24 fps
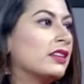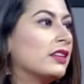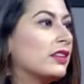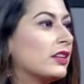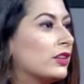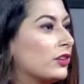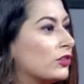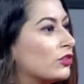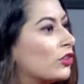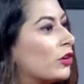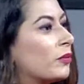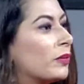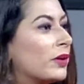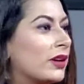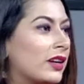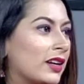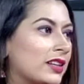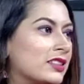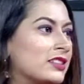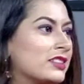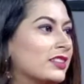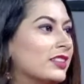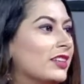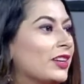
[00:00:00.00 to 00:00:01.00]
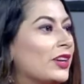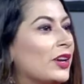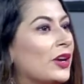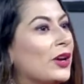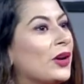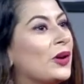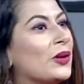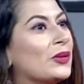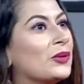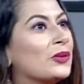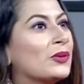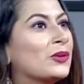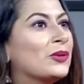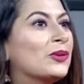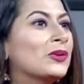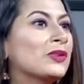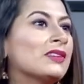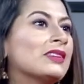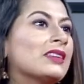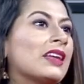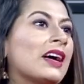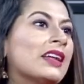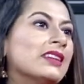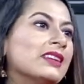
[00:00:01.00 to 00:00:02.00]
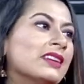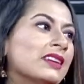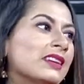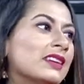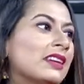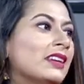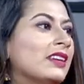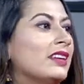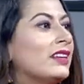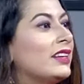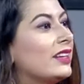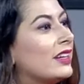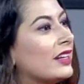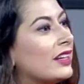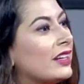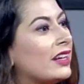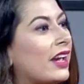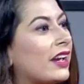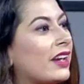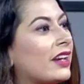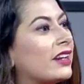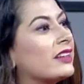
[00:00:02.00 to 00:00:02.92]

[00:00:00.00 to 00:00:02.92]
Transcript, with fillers: থেকে সবাই আসে তো তাদেরকে নিয়ে এক